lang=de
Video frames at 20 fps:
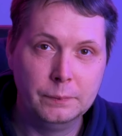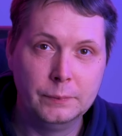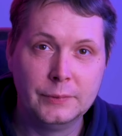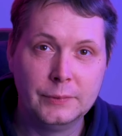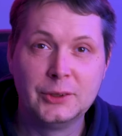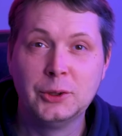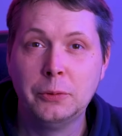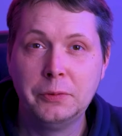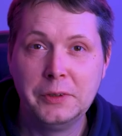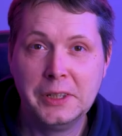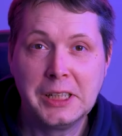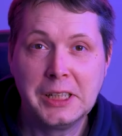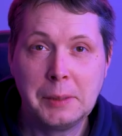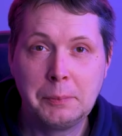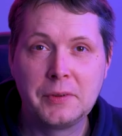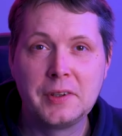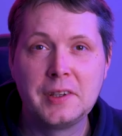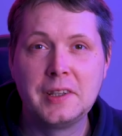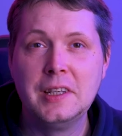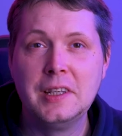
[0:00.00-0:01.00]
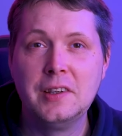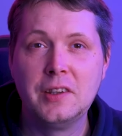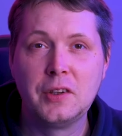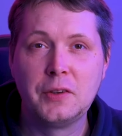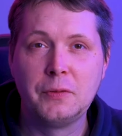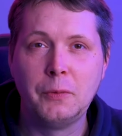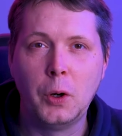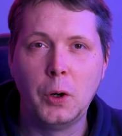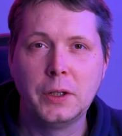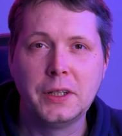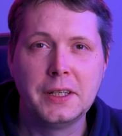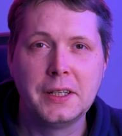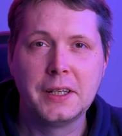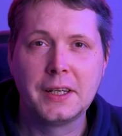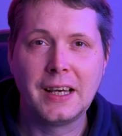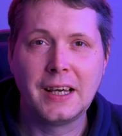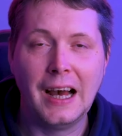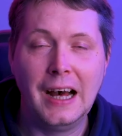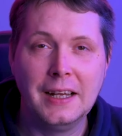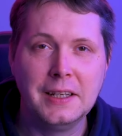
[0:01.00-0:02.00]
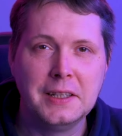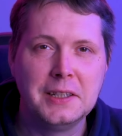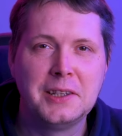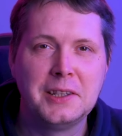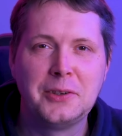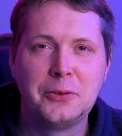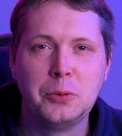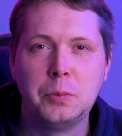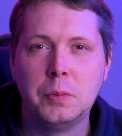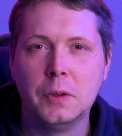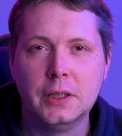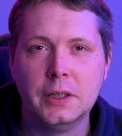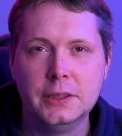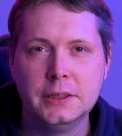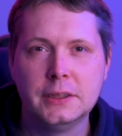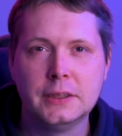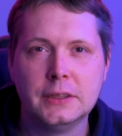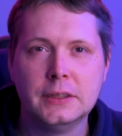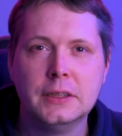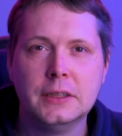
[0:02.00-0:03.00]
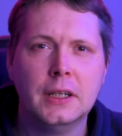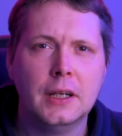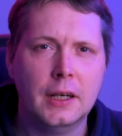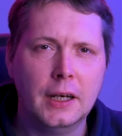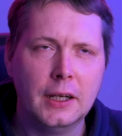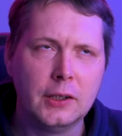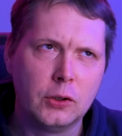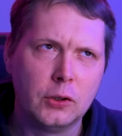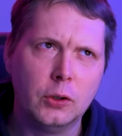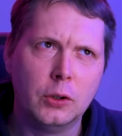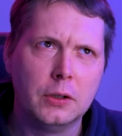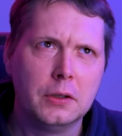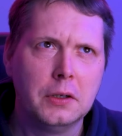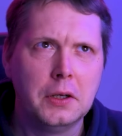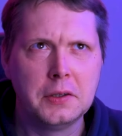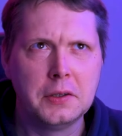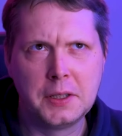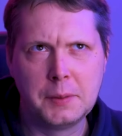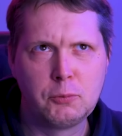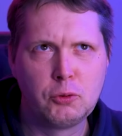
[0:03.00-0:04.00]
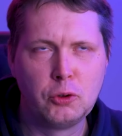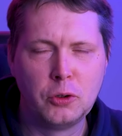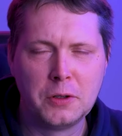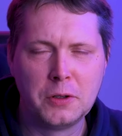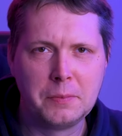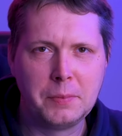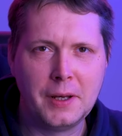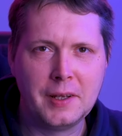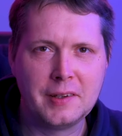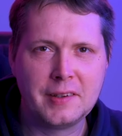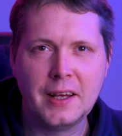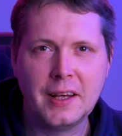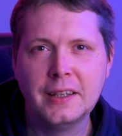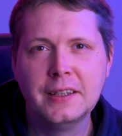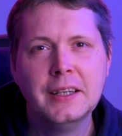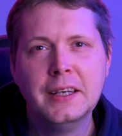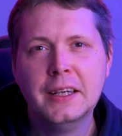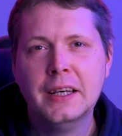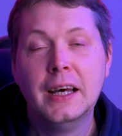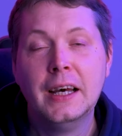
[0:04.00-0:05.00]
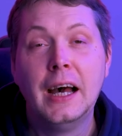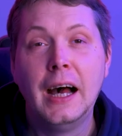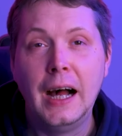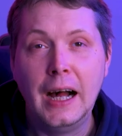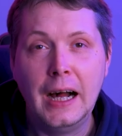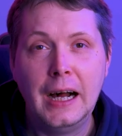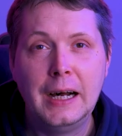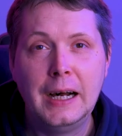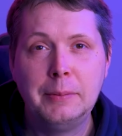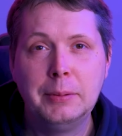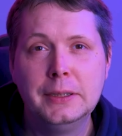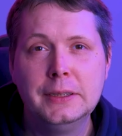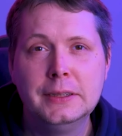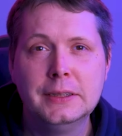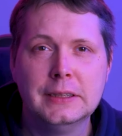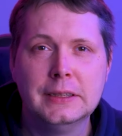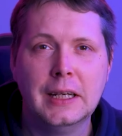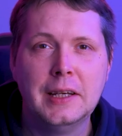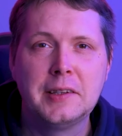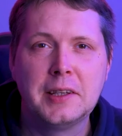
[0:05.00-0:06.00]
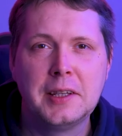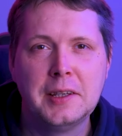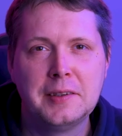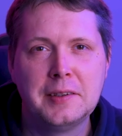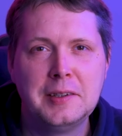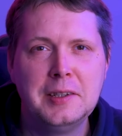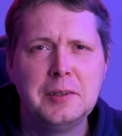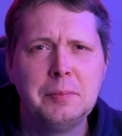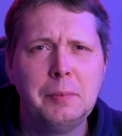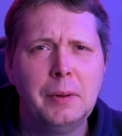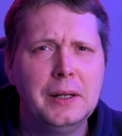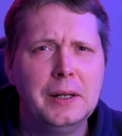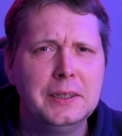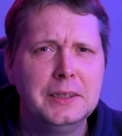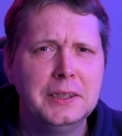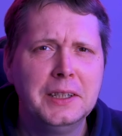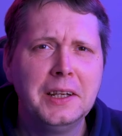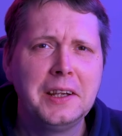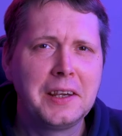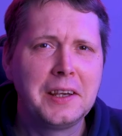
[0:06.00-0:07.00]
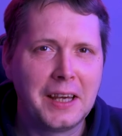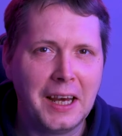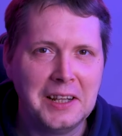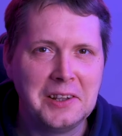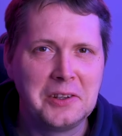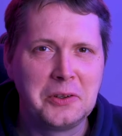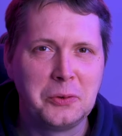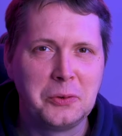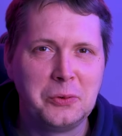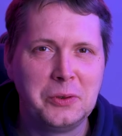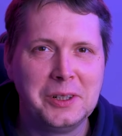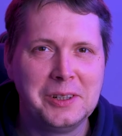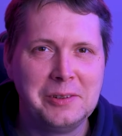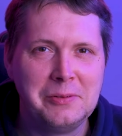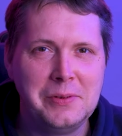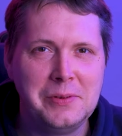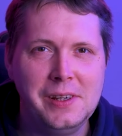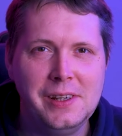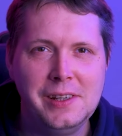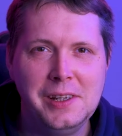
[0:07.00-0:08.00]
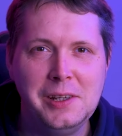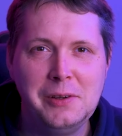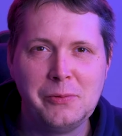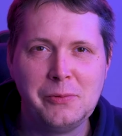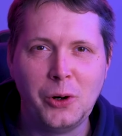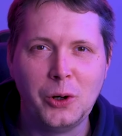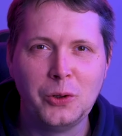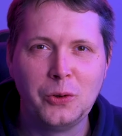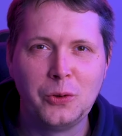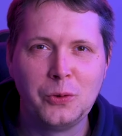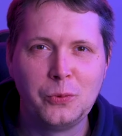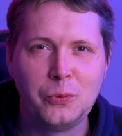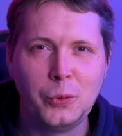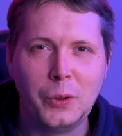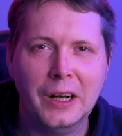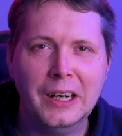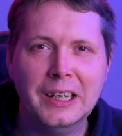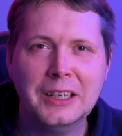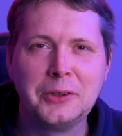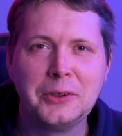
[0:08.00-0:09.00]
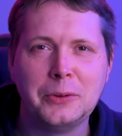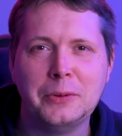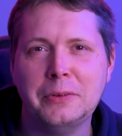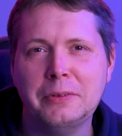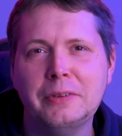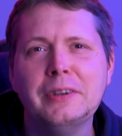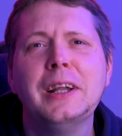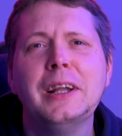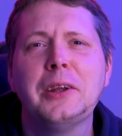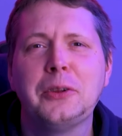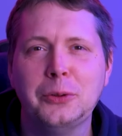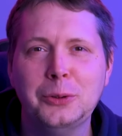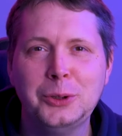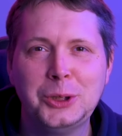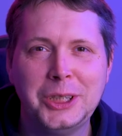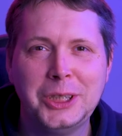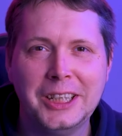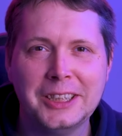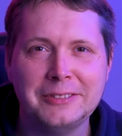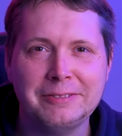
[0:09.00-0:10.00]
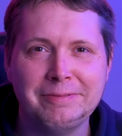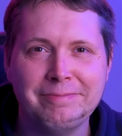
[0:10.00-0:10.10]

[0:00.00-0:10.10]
So viel gibt es dieses Wochenende gar nicht zu berichten. Also doch, es gibt schon ein paar Sachen, aber es gibt diesmal nicht ganz so viel wie die Wochen zuvor. Also, lasst uns starten.